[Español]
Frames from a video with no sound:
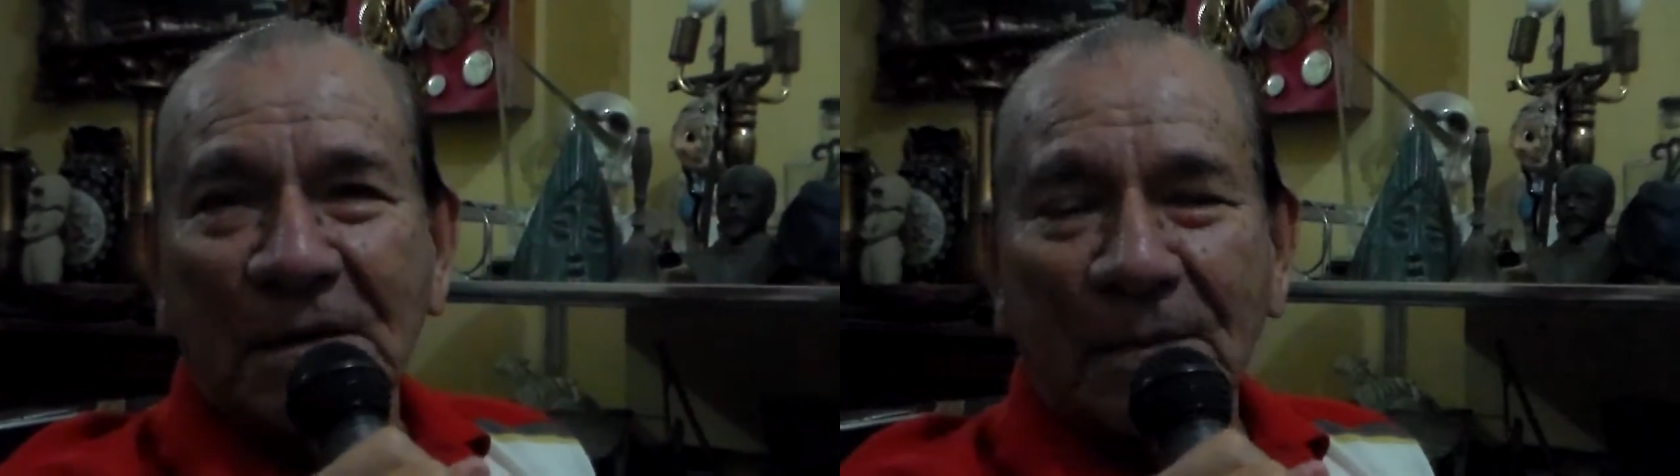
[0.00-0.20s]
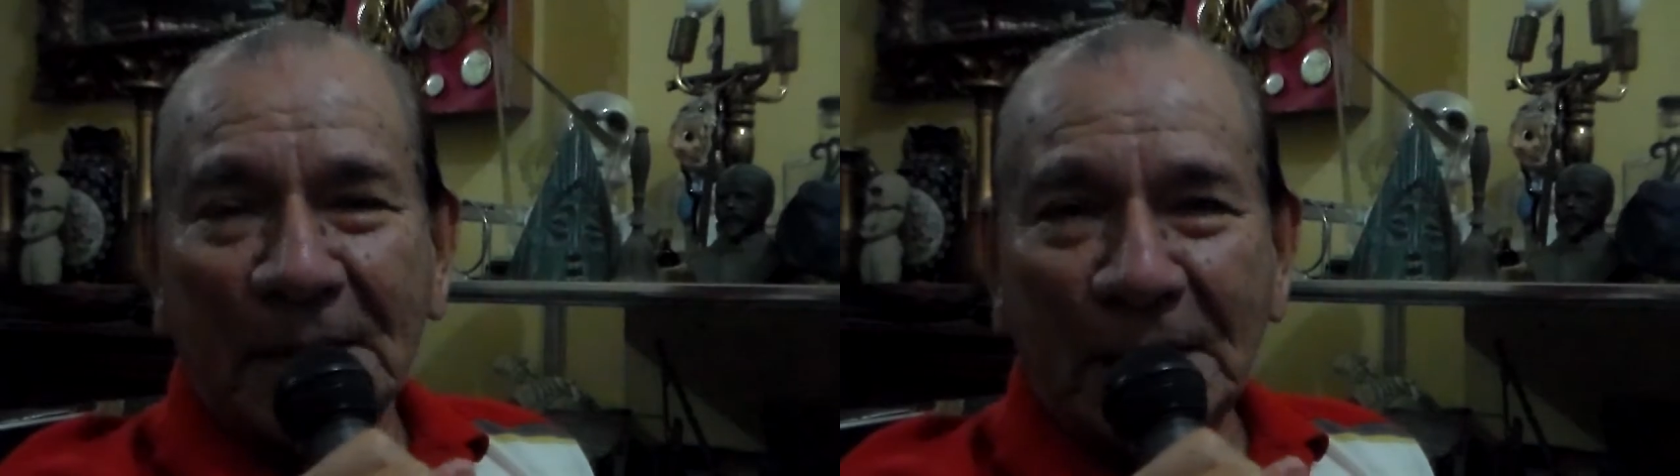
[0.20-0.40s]

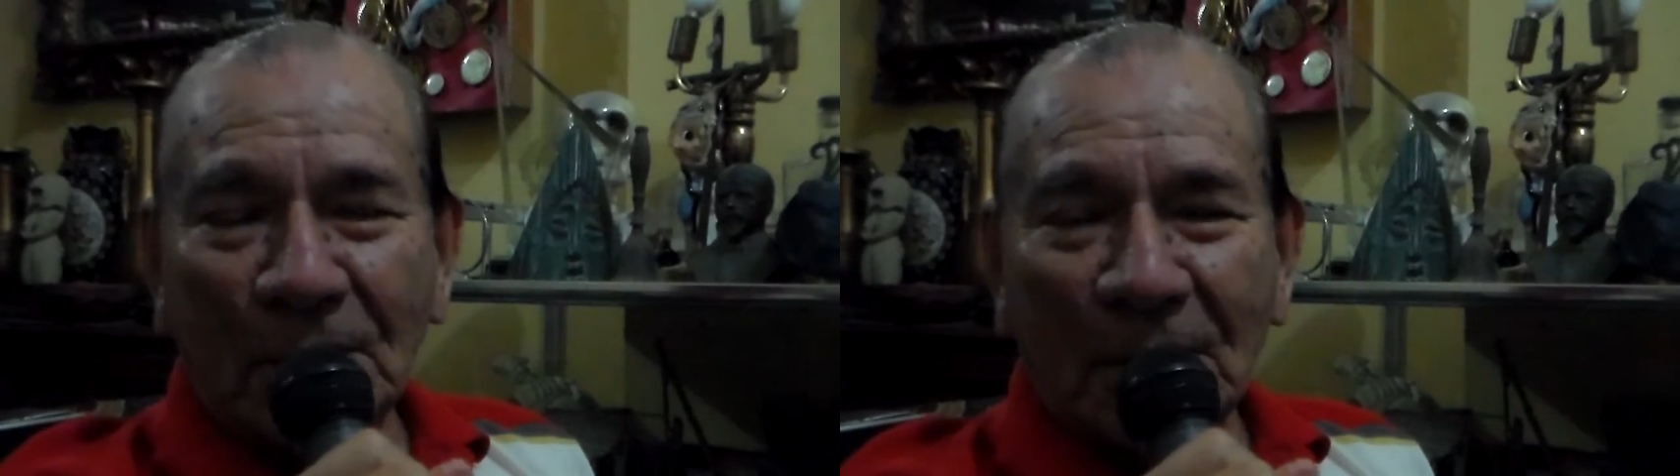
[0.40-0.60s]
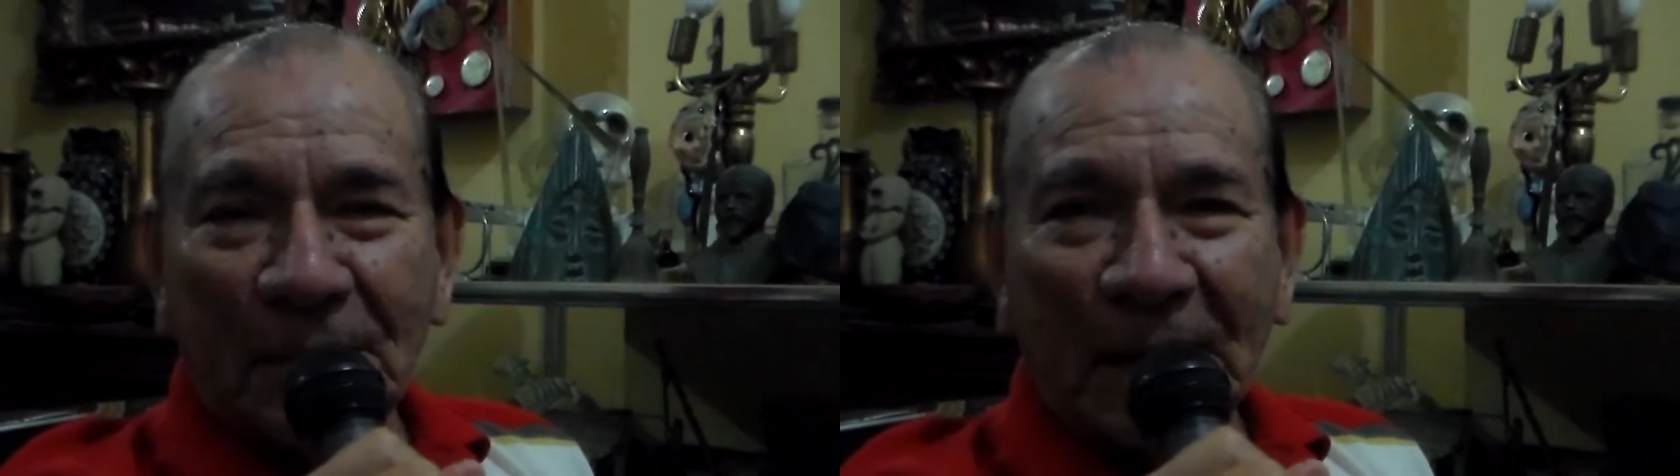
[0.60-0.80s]

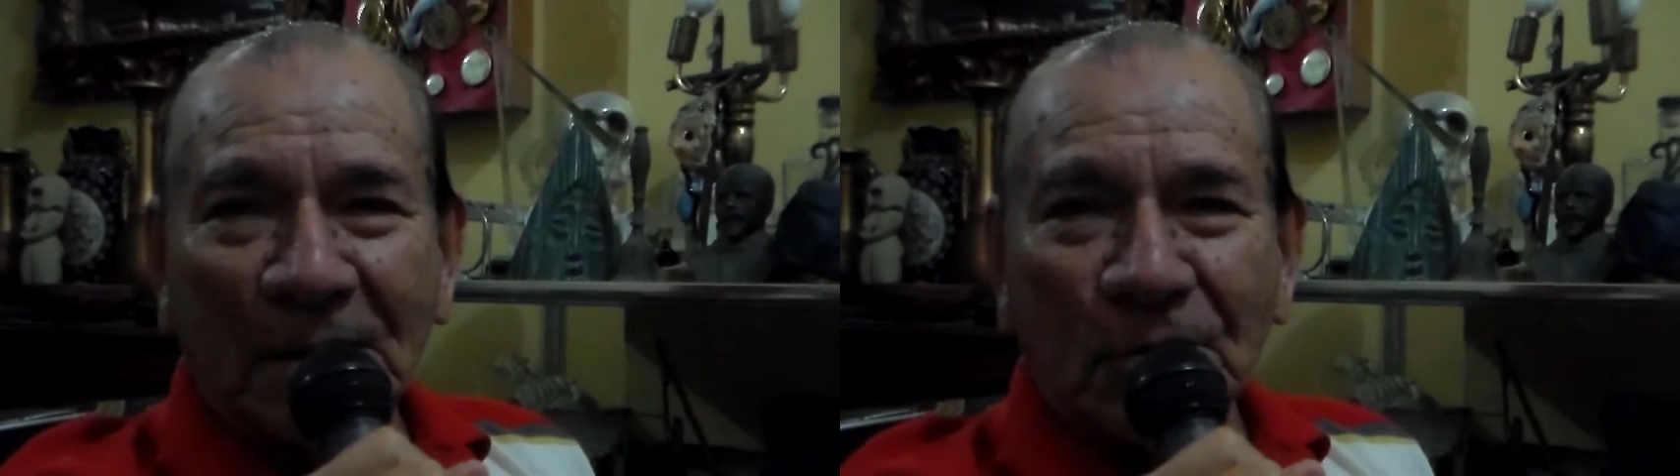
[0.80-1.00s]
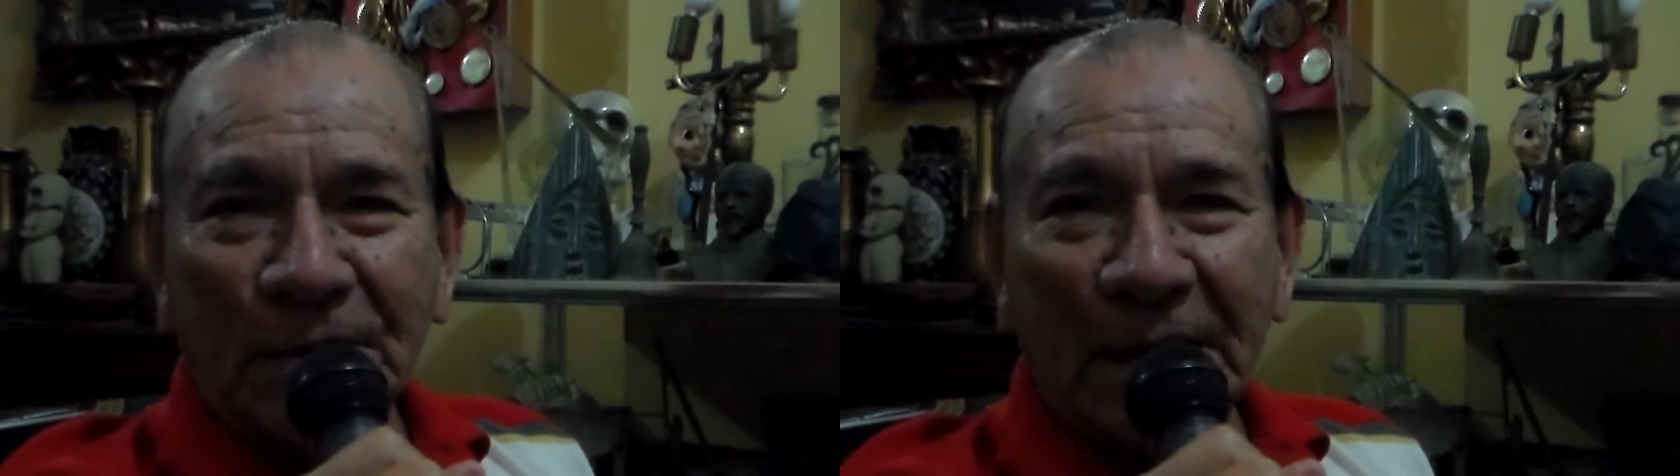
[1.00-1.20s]
intervenido de
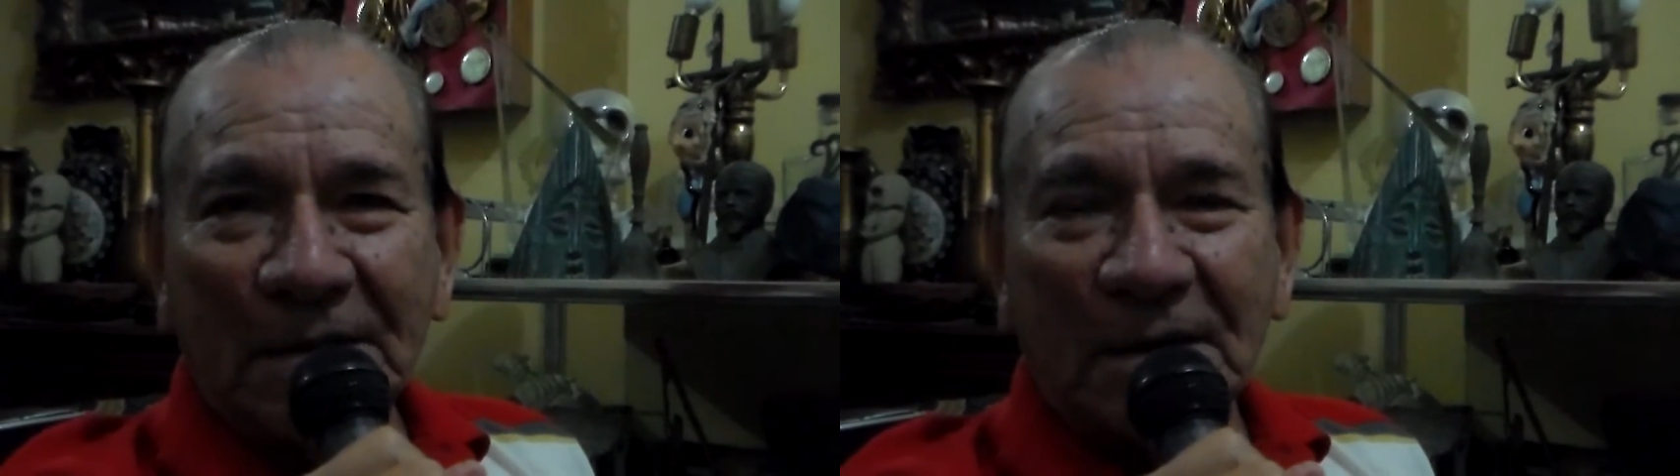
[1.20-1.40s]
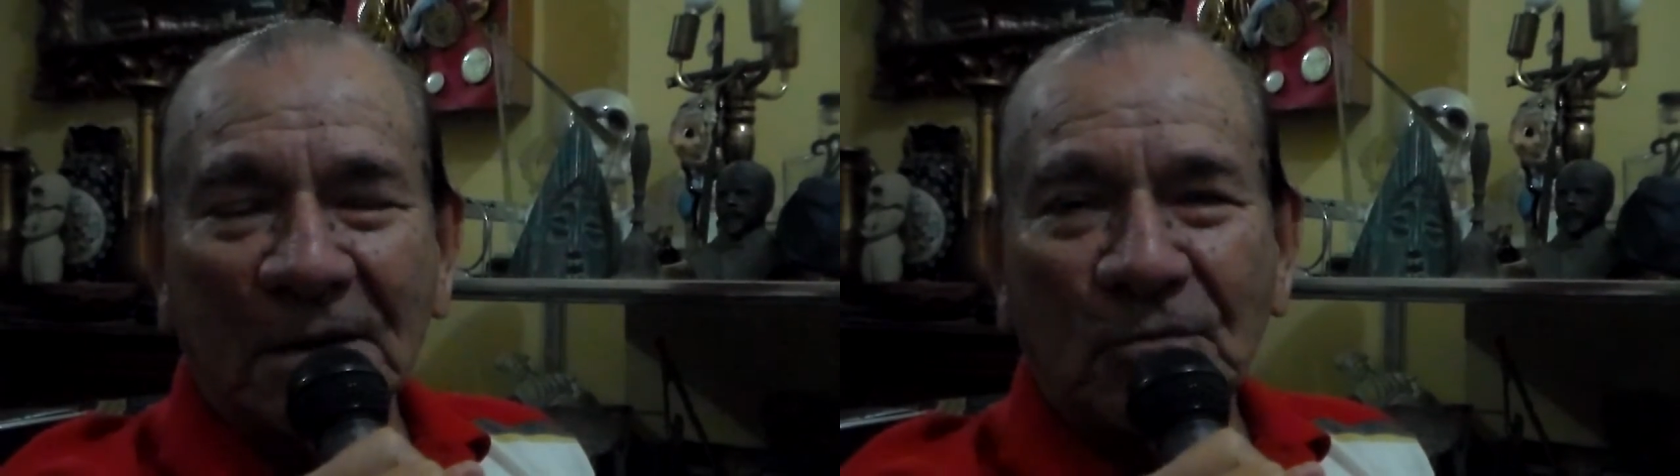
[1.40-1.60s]
peritonitis,